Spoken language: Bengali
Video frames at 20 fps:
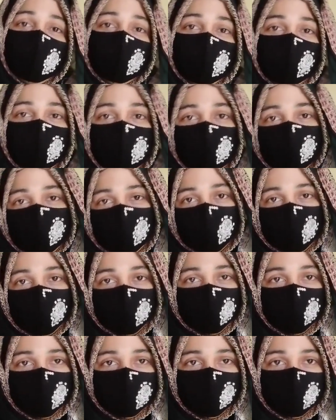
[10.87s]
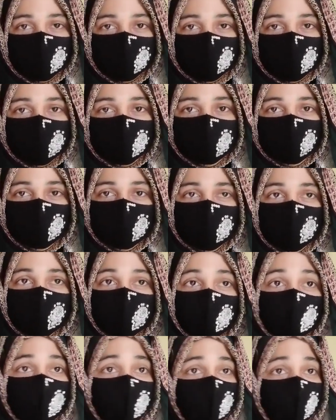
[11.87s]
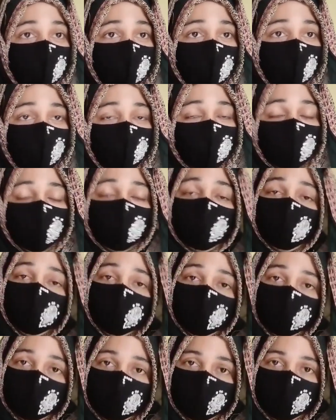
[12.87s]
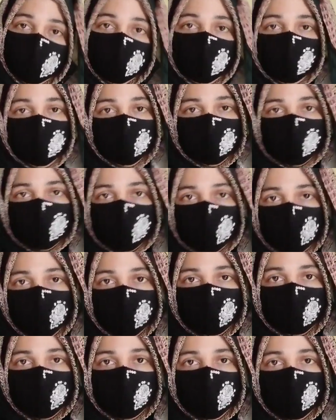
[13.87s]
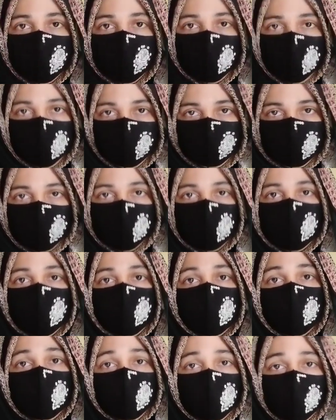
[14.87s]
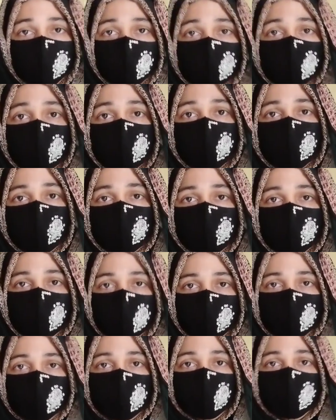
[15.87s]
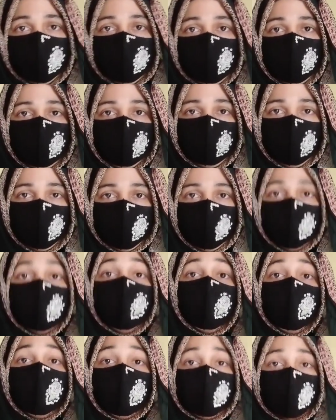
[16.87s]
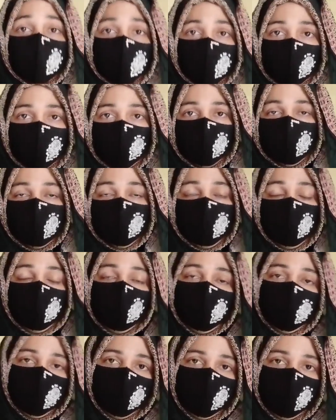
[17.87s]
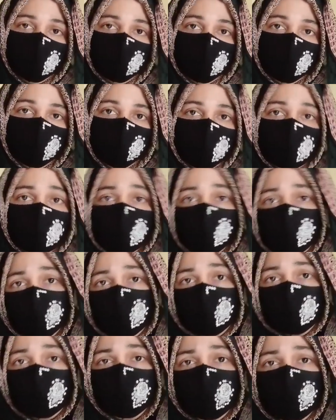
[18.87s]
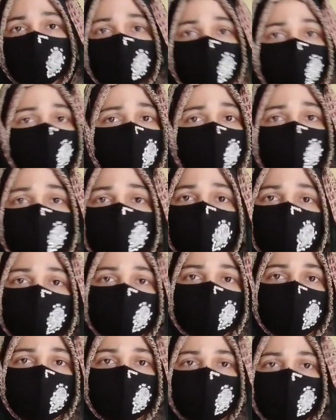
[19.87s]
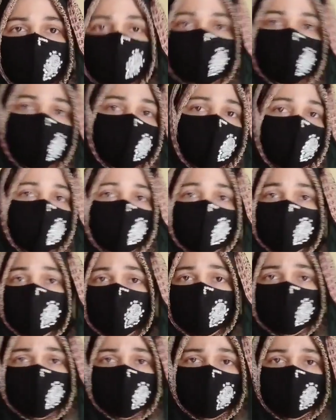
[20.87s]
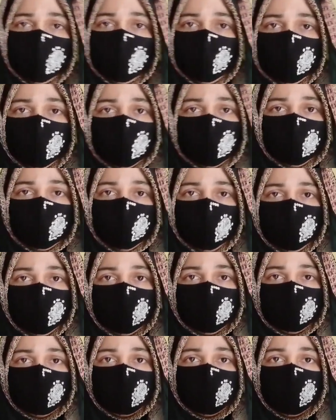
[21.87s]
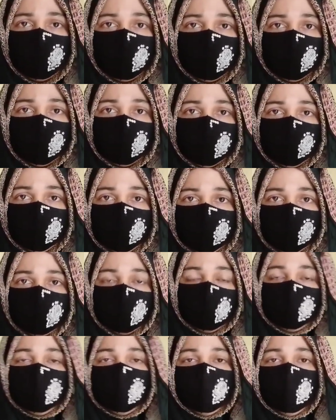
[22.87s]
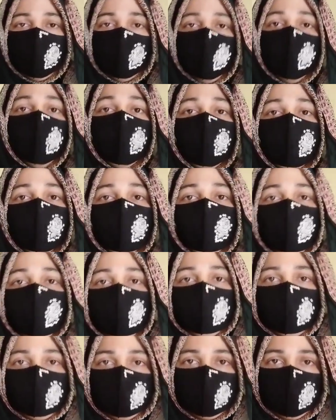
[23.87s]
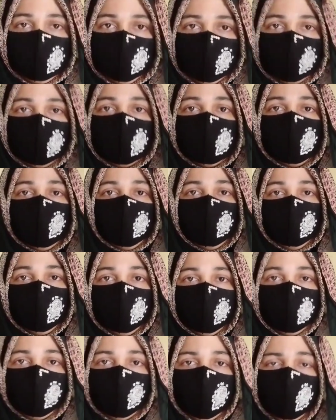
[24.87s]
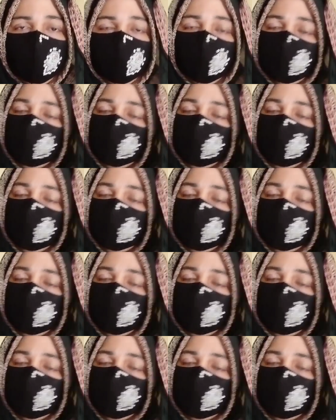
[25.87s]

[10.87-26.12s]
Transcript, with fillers: জন্য দুটি খোদবা দিতেন তাই নবীজির সুন্নত আদায়ের জন্য দুটি খোদবা দিতে হয় দুটি খোদবা দিলে নির্দিষ্ট বিষয়ের আলোচনা পরিপূর্ণ হয় পাশাপাশি এতে খতিবের আরাম হয় এবং শ্রোতাদের স্বস্তি হয়